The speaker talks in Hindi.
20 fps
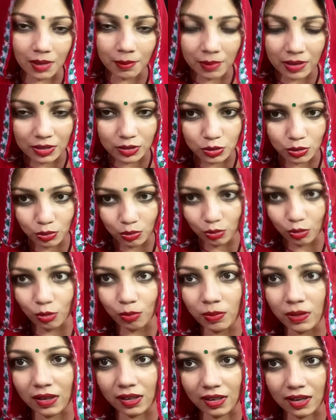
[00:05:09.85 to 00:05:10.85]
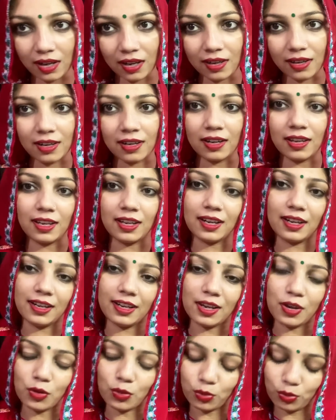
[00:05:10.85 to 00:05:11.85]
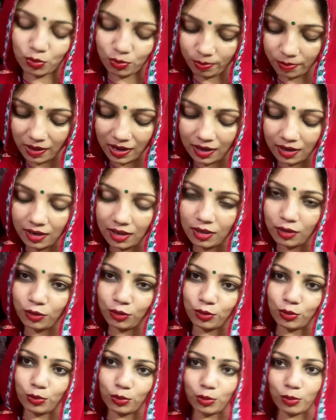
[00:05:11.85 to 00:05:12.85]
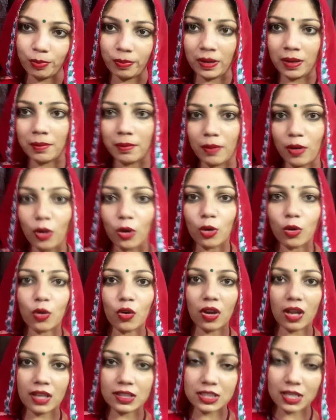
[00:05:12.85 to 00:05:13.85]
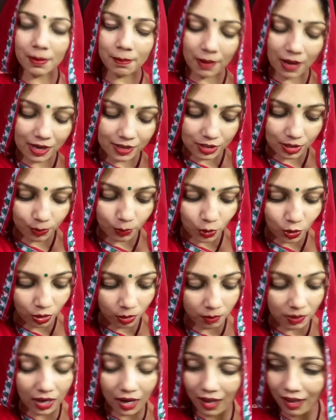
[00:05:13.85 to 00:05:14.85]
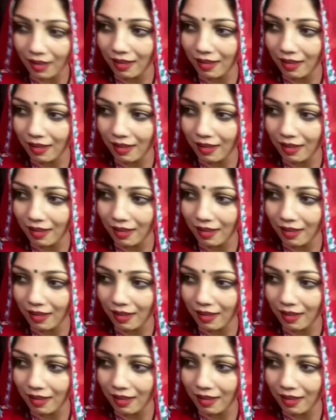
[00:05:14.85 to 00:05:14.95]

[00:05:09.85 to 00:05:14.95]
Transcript: हमारे शौक को बरकरार रखने के लिए यूट्यूब पे आ गए और यूट्यूब थोड़ा जोर से बोल अच्छा तो। प्यार सपोर्ट मिला